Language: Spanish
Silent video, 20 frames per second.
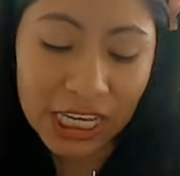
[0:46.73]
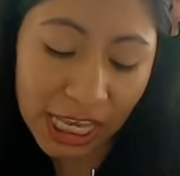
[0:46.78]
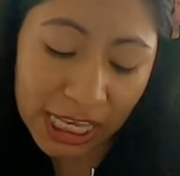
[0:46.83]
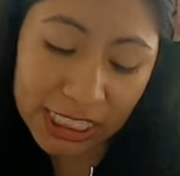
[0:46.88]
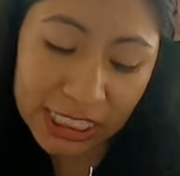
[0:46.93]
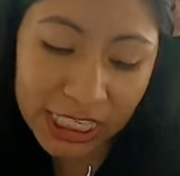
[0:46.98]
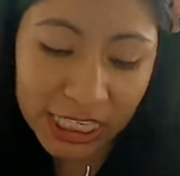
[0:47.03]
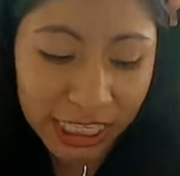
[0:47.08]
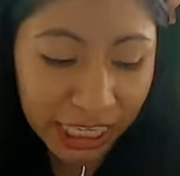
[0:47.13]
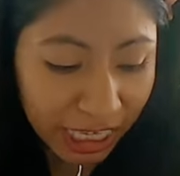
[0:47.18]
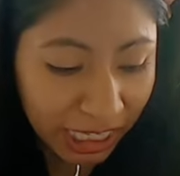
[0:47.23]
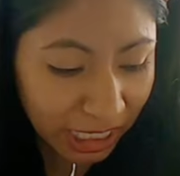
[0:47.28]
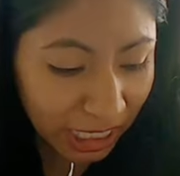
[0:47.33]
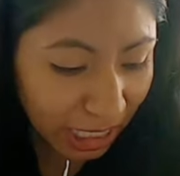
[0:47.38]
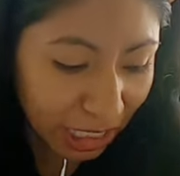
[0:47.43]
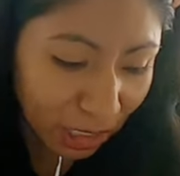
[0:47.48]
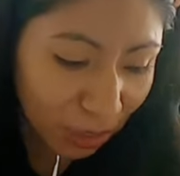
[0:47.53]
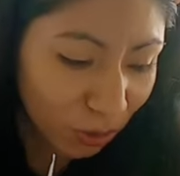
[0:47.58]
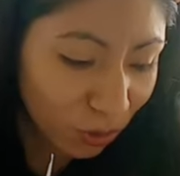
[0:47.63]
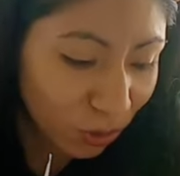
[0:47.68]
así que
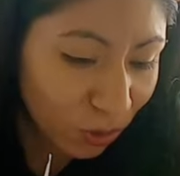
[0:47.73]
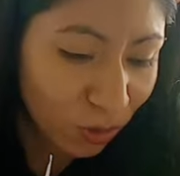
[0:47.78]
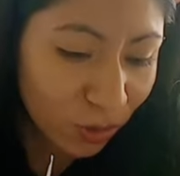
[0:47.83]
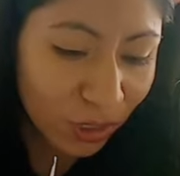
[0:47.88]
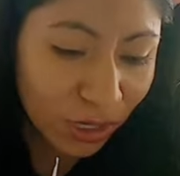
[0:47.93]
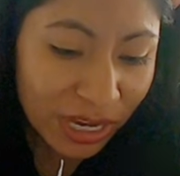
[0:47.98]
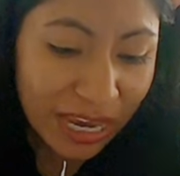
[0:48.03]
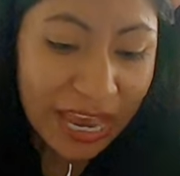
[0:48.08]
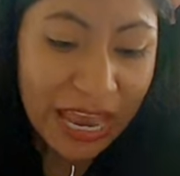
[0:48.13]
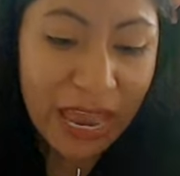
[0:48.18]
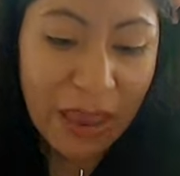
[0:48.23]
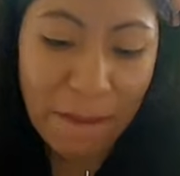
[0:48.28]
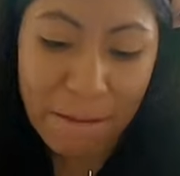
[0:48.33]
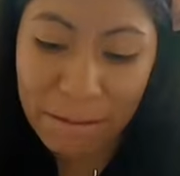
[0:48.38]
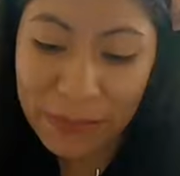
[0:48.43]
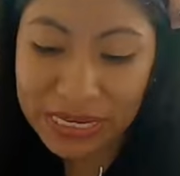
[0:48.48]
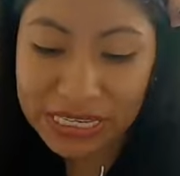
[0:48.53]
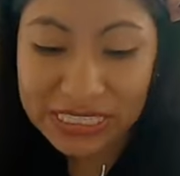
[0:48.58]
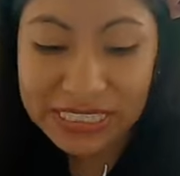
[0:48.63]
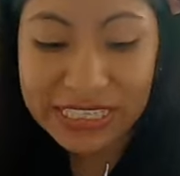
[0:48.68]
quiero
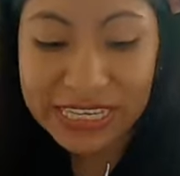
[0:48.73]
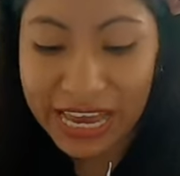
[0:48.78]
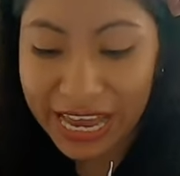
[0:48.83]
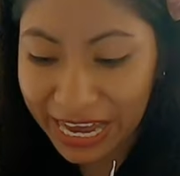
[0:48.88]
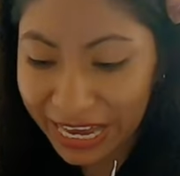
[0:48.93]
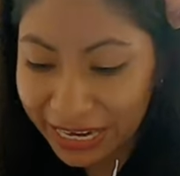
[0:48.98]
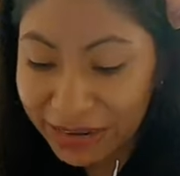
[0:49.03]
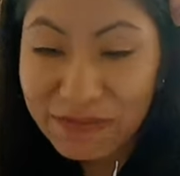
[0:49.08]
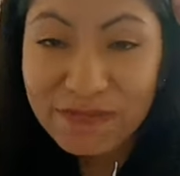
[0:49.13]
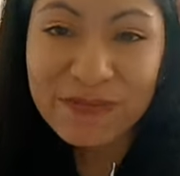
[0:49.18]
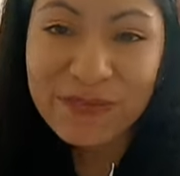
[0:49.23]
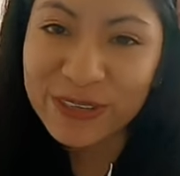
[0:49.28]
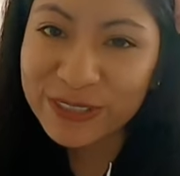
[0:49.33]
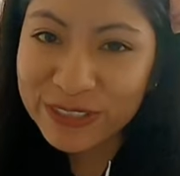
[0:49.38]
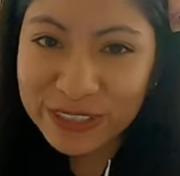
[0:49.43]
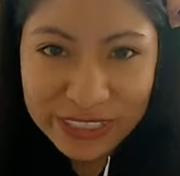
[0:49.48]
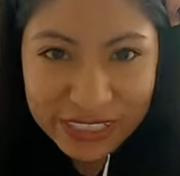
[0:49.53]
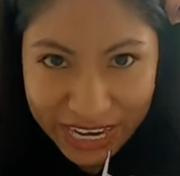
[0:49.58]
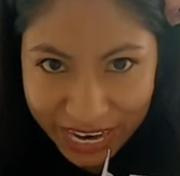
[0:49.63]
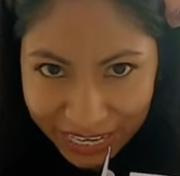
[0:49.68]
empezar
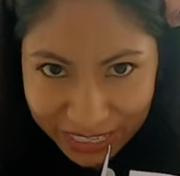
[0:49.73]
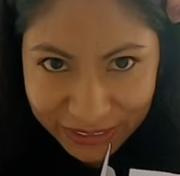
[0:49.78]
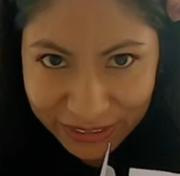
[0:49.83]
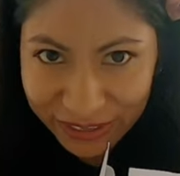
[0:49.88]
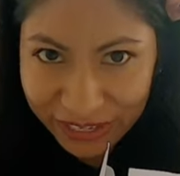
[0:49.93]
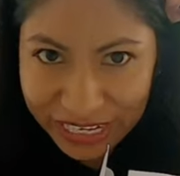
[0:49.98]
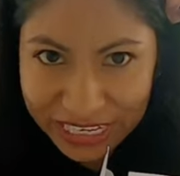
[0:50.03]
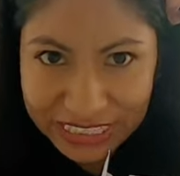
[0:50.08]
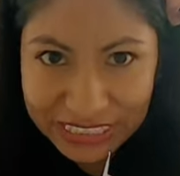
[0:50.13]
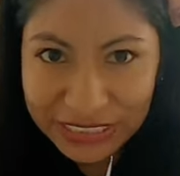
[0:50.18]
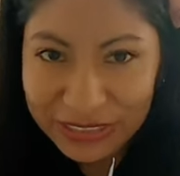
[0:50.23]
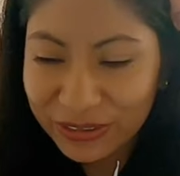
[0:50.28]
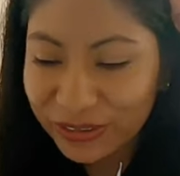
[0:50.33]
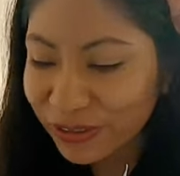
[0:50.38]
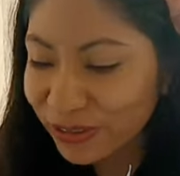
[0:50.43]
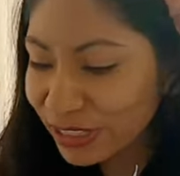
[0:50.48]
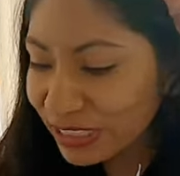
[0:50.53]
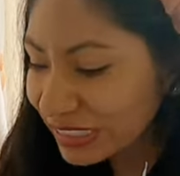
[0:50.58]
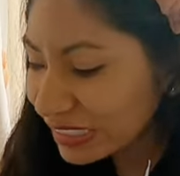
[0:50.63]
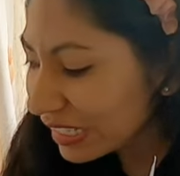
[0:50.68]
mostrándoles
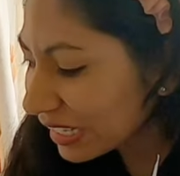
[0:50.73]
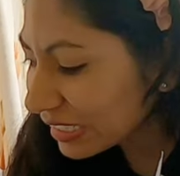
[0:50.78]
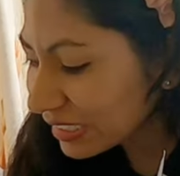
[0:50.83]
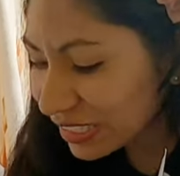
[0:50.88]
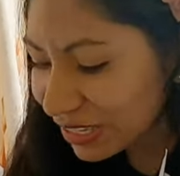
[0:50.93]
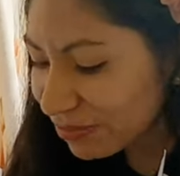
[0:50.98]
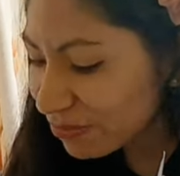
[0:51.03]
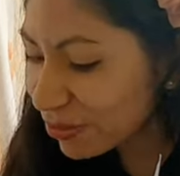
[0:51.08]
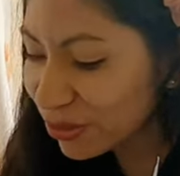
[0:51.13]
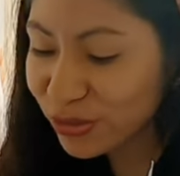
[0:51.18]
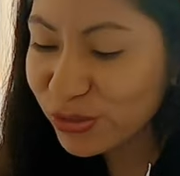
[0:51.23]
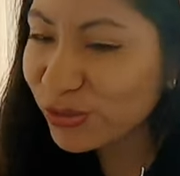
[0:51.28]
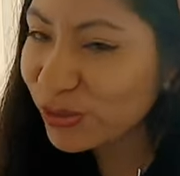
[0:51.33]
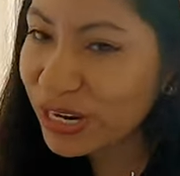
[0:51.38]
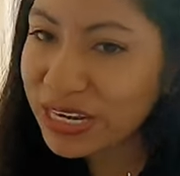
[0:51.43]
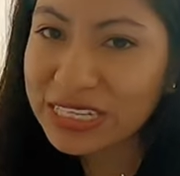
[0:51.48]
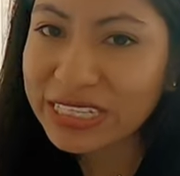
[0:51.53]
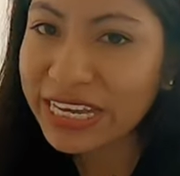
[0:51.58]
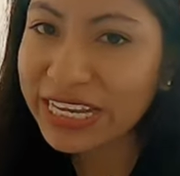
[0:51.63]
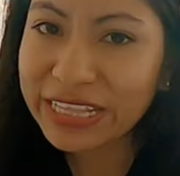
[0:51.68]
todas estas
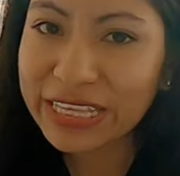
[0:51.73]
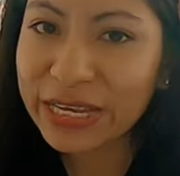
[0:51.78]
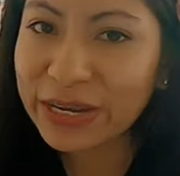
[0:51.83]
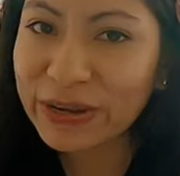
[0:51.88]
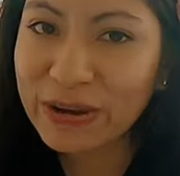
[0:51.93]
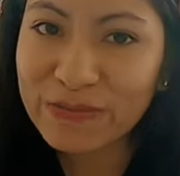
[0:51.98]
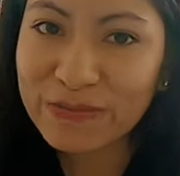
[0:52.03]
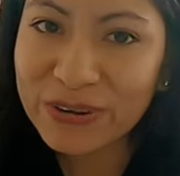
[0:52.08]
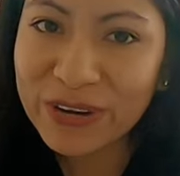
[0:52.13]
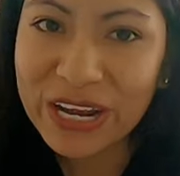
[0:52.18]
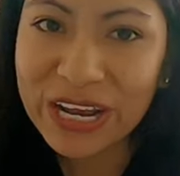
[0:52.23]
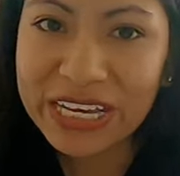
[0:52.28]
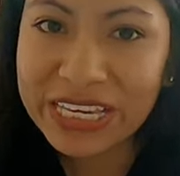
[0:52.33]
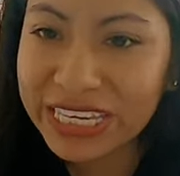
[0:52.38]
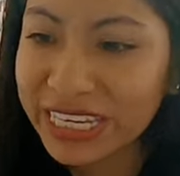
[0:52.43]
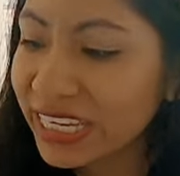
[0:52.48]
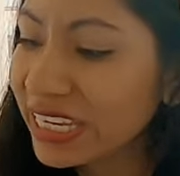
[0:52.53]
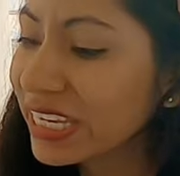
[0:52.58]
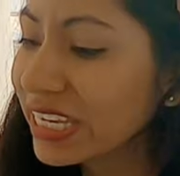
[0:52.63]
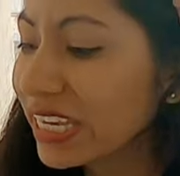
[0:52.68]
hermosuras que tengo por
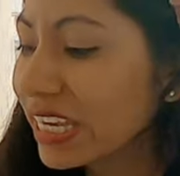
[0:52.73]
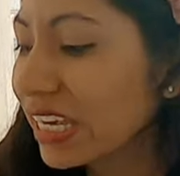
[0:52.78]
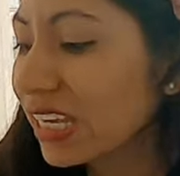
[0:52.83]
aquí.